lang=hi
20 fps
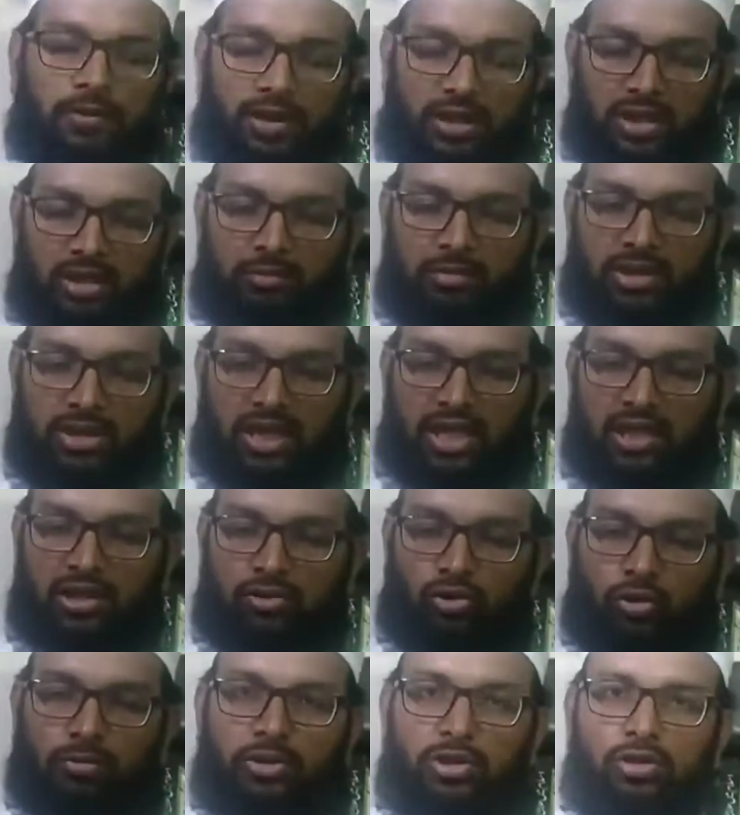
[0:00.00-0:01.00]
फ़िकी मसाइल
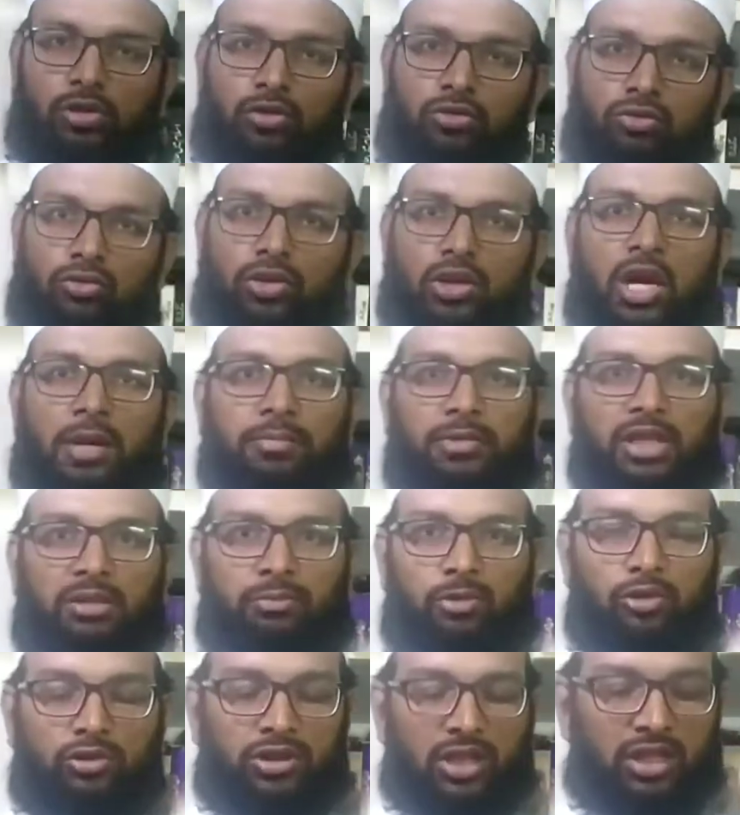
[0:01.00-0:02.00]
जो भी हो वह अब तक
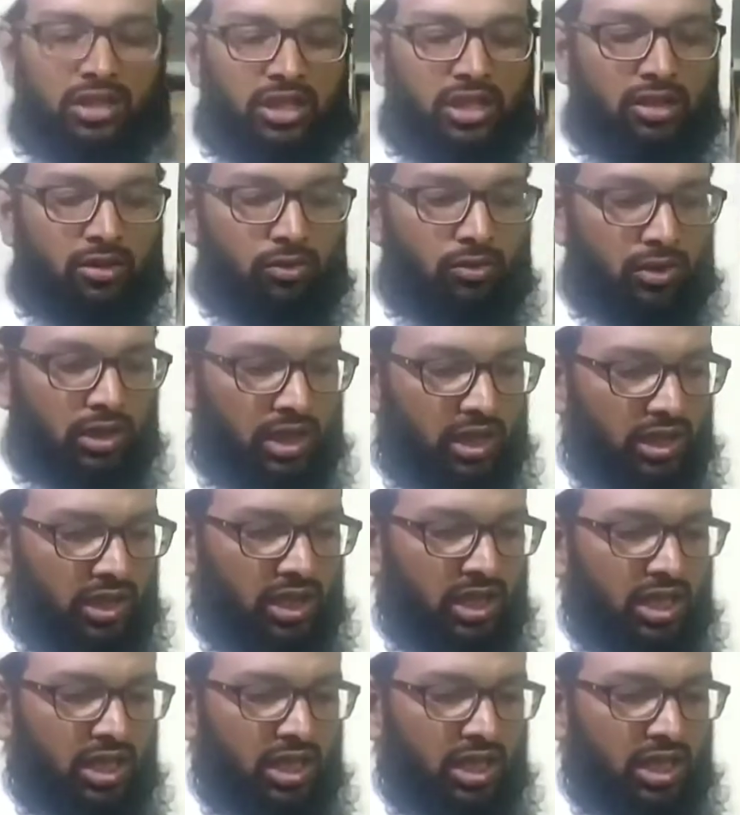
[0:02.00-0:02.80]
पहुँचाता रहूँगा